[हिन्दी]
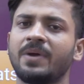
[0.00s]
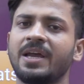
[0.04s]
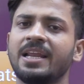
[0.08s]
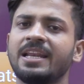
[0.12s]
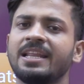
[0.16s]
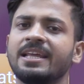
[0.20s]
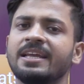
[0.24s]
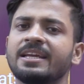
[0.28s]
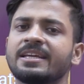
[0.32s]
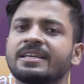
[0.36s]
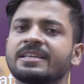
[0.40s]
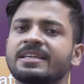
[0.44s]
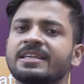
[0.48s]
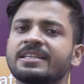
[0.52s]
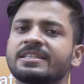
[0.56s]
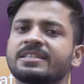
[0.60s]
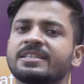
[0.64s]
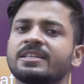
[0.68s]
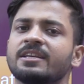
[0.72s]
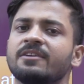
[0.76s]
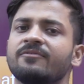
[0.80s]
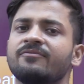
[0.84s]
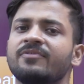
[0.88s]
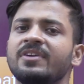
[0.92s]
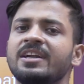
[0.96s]
पहले
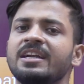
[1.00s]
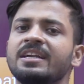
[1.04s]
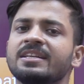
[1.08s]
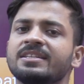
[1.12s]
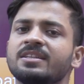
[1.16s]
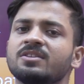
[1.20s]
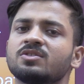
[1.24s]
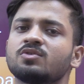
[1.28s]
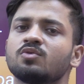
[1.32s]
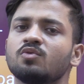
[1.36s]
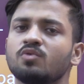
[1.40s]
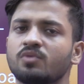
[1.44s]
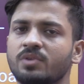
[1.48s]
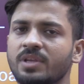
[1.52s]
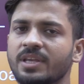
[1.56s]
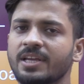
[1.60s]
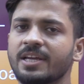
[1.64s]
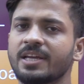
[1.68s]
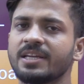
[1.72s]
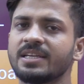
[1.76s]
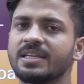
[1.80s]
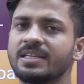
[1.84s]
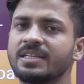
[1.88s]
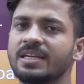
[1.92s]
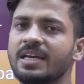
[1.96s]
किस फील्ड से शुरू की
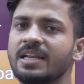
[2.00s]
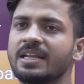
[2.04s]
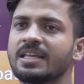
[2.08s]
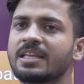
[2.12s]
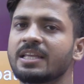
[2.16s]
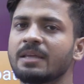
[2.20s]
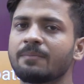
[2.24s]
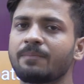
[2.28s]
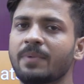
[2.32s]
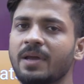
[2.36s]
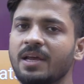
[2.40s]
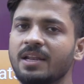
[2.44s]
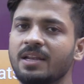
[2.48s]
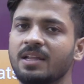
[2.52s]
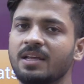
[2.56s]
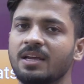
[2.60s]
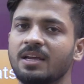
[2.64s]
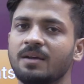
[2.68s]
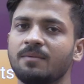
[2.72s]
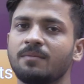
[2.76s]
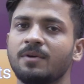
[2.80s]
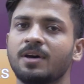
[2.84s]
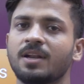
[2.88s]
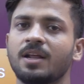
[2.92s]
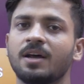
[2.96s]
गई यानी कि
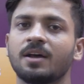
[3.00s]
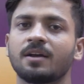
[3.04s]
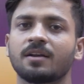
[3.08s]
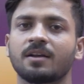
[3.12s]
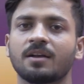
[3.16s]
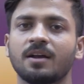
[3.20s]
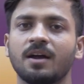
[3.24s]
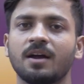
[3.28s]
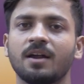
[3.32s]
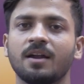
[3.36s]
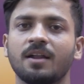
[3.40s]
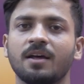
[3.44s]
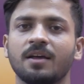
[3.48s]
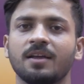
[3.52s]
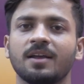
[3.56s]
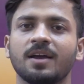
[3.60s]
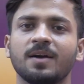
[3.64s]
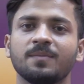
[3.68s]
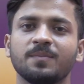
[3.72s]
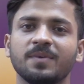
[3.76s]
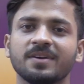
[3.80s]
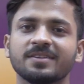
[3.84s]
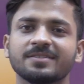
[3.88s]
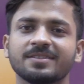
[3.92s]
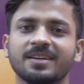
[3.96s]
पहले हमारा कार
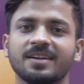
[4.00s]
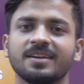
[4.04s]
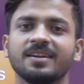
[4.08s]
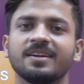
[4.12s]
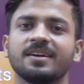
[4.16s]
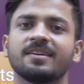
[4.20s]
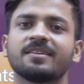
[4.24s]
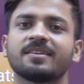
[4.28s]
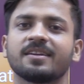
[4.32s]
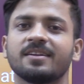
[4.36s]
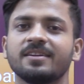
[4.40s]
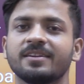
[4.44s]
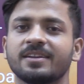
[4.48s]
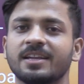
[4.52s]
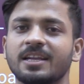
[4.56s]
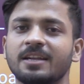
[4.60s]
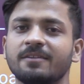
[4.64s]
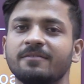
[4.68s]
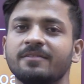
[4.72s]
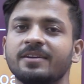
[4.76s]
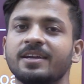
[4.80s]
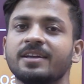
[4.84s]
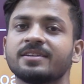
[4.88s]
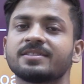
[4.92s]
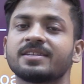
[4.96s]
आया बस आया
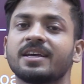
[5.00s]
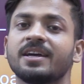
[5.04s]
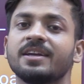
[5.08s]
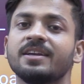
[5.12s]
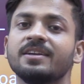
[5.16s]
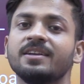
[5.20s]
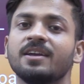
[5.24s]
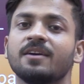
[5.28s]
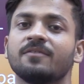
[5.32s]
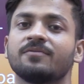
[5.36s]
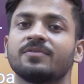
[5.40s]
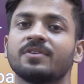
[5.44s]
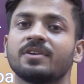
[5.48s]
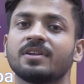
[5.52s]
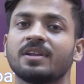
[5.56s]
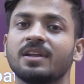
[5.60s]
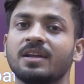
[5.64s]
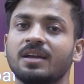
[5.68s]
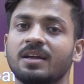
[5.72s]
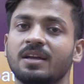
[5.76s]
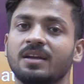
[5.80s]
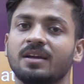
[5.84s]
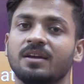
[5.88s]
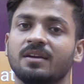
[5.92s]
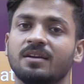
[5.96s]
रेलवेज आई या फिर
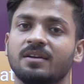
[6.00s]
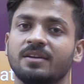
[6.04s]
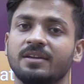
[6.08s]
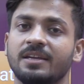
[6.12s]
uh,